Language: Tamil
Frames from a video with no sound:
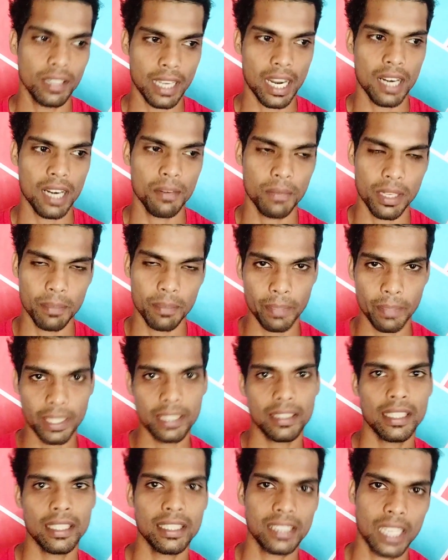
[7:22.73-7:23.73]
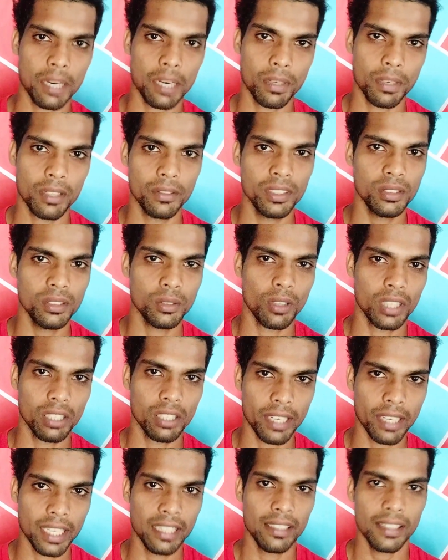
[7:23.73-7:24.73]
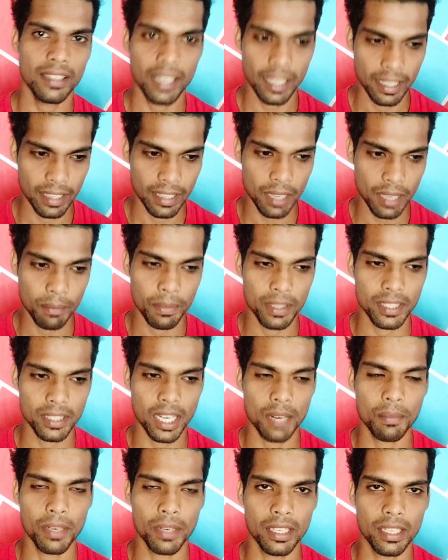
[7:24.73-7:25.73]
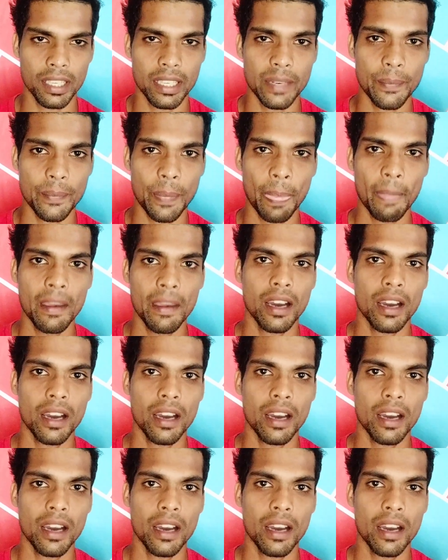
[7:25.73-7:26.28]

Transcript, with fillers: நானும் அப்போ இருந்தால் ஸ்டார்ட் பண்ணுவேன் ஸோ அந்த வகையில் நான் இதையும் இப்போ ஸ்டார்ட் பண்ணியிருக்கேன்